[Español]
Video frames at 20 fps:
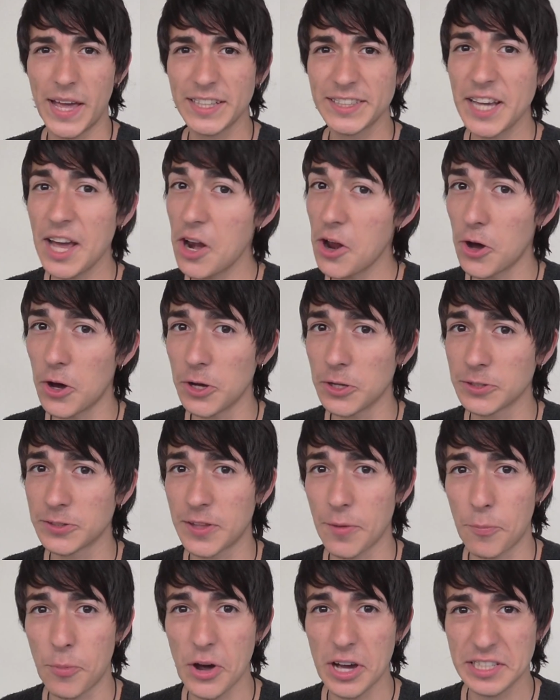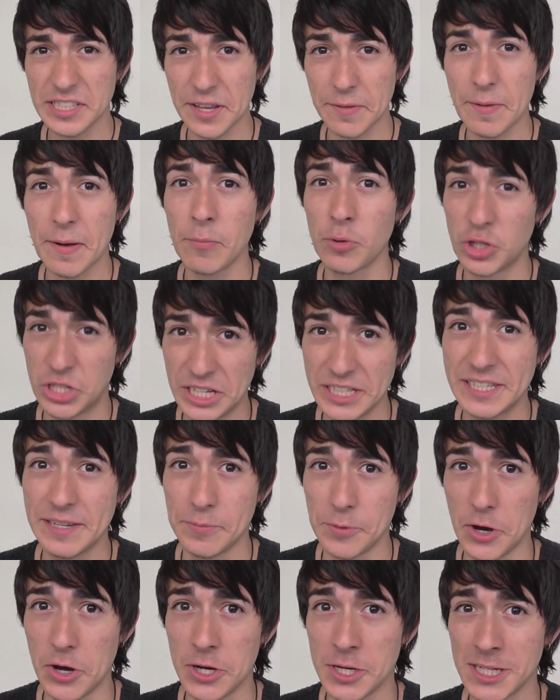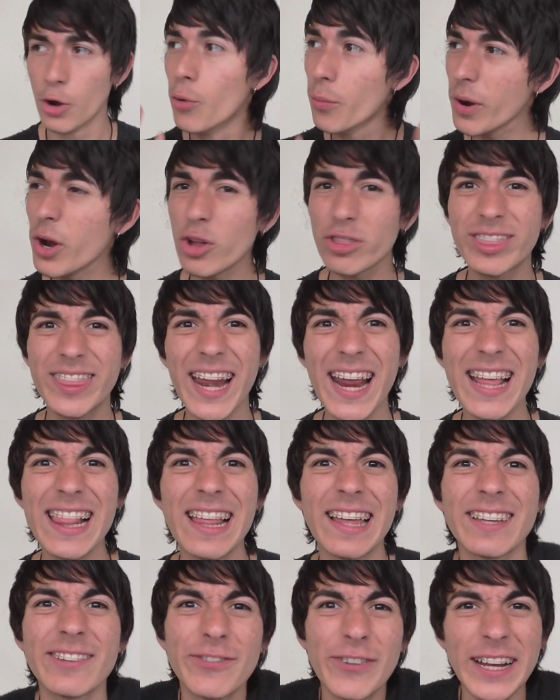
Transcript: Piénsalo, te puede servir muchísimo. Número 3, las